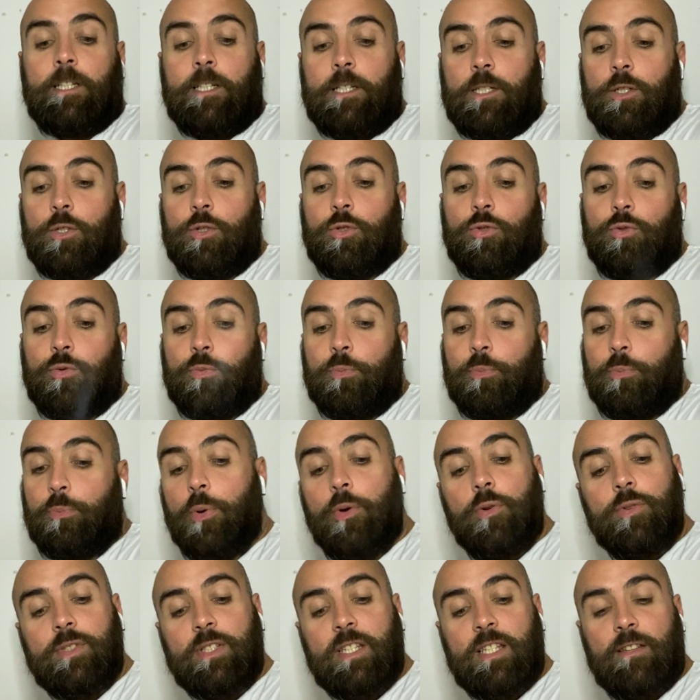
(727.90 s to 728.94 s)
Je
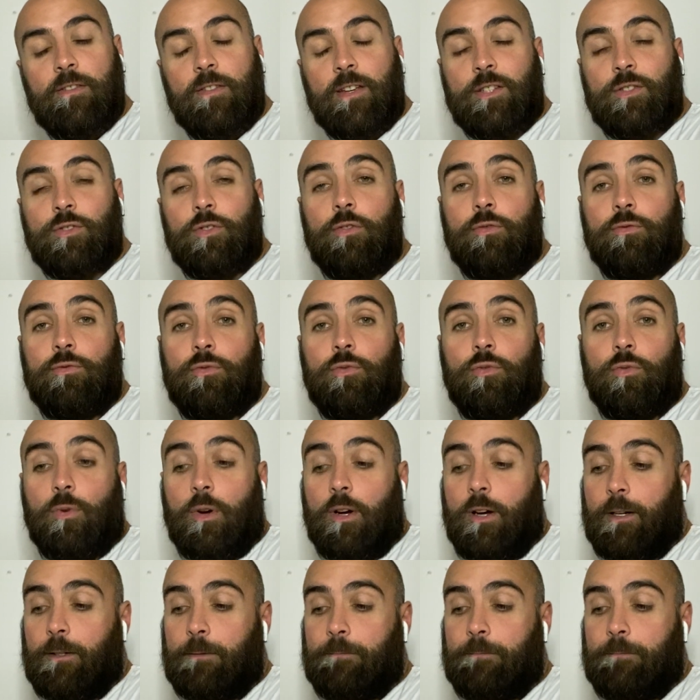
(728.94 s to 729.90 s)
pense qu'il va s'en vouloir.